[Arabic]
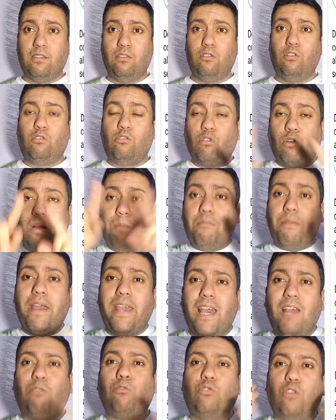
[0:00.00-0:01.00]
درتو لهم
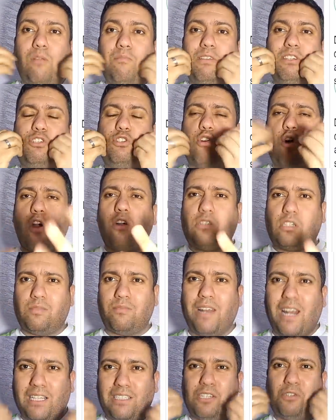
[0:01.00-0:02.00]
بيان قلت لهم ما تجوش
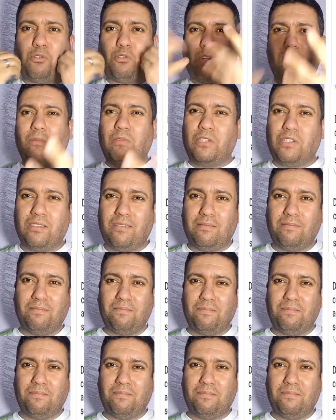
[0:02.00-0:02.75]
ما نحتاجوكمش